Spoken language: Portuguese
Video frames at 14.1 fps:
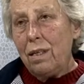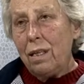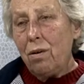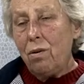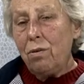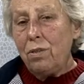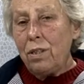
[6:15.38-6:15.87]

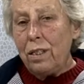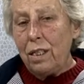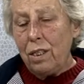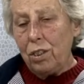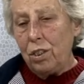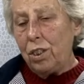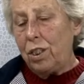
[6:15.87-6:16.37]
que
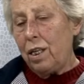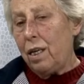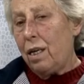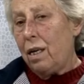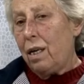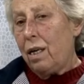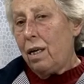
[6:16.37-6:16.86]
consiste
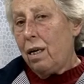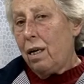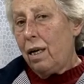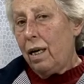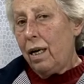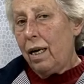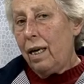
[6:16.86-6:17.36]

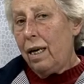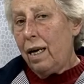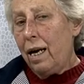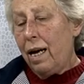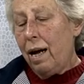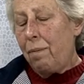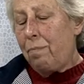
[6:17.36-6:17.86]

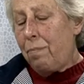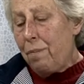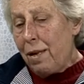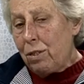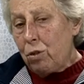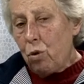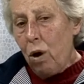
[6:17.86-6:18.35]
é, a
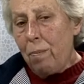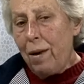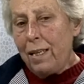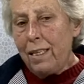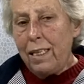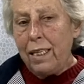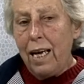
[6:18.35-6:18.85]
pessoa
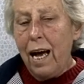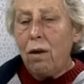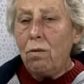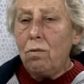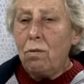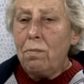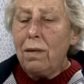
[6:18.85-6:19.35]

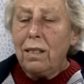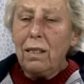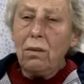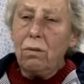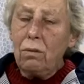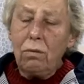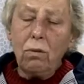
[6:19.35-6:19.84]
apadrinhar uma,
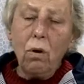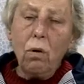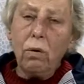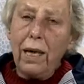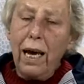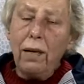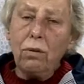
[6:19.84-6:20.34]
um,
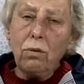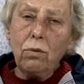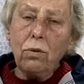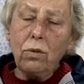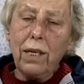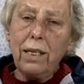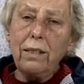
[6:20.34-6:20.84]
qualquer um
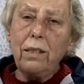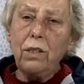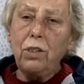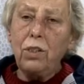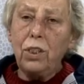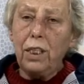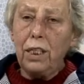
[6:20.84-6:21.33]
dos
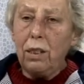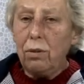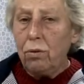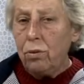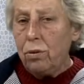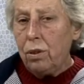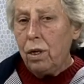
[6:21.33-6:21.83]

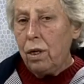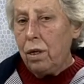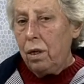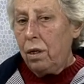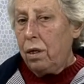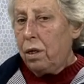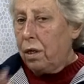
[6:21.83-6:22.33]
assistidos
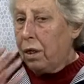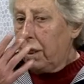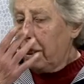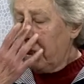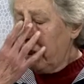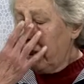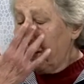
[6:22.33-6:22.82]

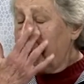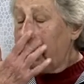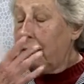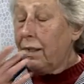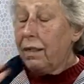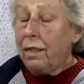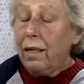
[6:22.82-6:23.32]

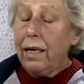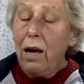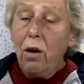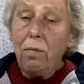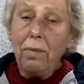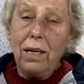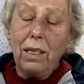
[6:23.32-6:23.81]
e
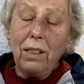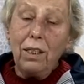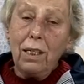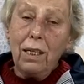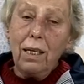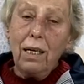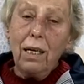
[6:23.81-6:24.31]

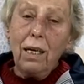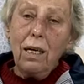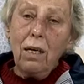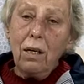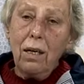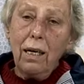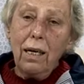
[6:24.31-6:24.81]
realmente
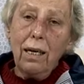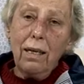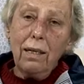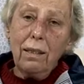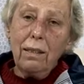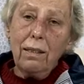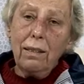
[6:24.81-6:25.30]

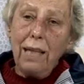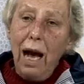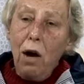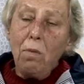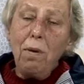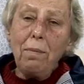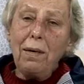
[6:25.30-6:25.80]
é,
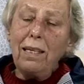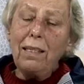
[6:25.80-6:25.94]
dar uma